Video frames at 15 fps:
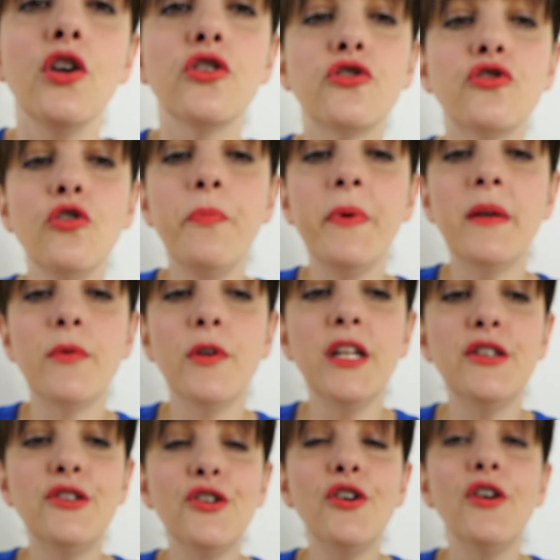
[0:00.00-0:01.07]
súper
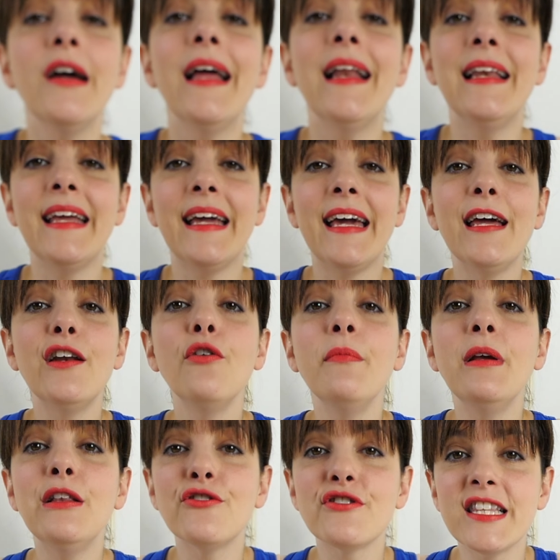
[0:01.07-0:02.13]
bonito, ligero,
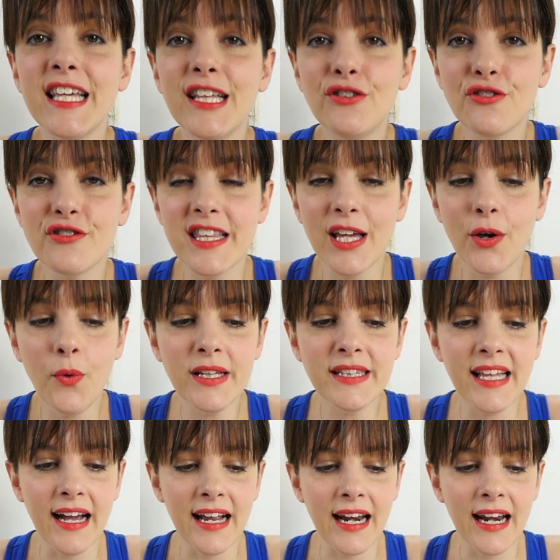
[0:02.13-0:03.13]
1250